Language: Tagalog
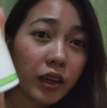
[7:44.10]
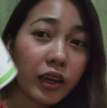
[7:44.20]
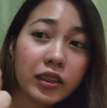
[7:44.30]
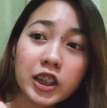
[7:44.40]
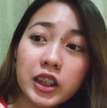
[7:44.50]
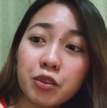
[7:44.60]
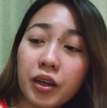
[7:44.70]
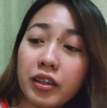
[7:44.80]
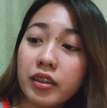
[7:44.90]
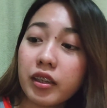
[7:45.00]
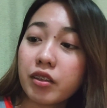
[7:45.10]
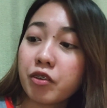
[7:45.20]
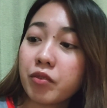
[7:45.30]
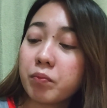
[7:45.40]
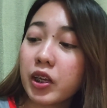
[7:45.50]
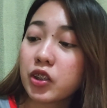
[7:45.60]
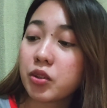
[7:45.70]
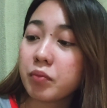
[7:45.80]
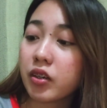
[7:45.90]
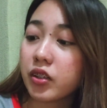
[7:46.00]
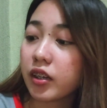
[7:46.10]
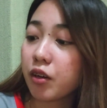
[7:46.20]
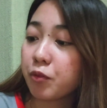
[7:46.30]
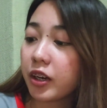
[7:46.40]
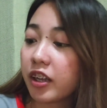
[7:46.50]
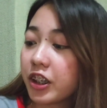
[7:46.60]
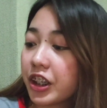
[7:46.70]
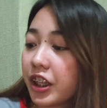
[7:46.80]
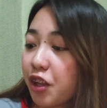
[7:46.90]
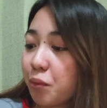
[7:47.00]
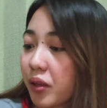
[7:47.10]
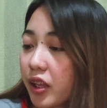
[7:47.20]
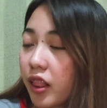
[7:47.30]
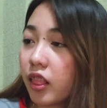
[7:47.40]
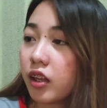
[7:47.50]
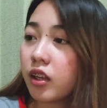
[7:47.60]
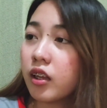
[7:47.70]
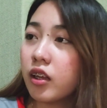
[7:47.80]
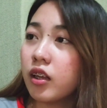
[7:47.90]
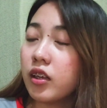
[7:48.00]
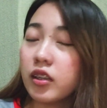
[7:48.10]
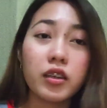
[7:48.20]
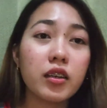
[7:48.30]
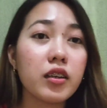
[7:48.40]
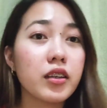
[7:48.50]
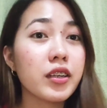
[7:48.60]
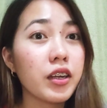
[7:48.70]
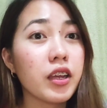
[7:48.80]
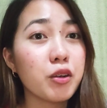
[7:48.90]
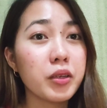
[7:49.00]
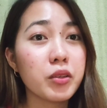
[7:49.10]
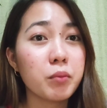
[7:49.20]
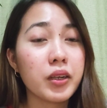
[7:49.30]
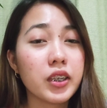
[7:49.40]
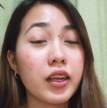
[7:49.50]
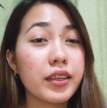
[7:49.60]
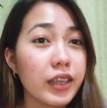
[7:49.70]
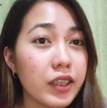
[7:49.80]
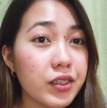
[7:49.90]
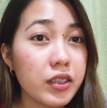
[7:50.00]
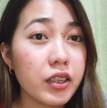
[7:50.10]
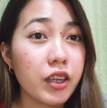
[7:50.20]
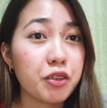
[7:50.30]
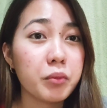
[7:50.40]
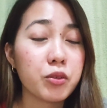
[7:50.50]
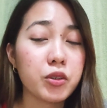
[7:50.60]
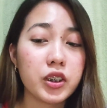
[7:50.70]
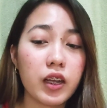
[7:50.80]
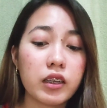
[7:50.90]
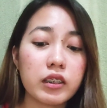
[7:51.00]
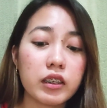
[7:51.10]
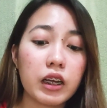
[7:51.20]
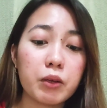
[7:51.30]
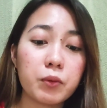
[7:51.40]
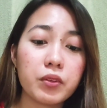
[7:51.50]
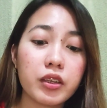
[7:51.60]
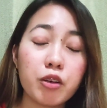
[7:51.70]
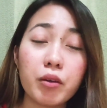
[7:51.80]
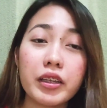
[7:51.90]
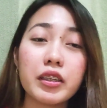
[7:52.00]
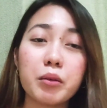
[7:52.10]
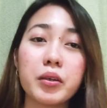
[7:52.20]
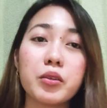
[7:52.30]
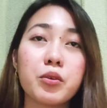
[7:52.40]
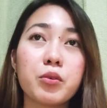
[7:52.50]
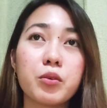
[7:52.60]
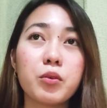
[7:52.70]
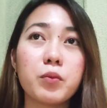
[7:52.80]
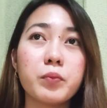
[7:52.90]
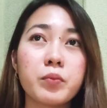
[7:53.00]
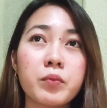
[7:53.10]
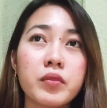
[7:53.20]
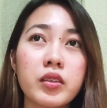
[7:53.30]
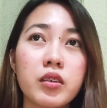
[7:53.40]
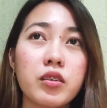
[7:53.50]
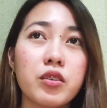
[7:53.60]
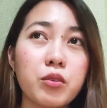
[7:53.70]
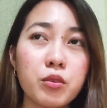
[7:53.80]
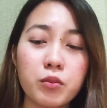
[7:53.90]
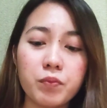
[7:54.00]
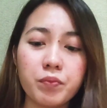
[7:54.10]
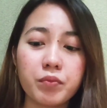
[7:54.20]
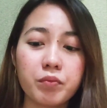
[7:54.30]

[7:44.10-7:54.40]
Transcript: At sa 295 pesos, meron ka ng 100 ml. Ire-recommend ko ba siya? Yes, ire-recommend ko siya. Naga, nagawa niya naman yung yung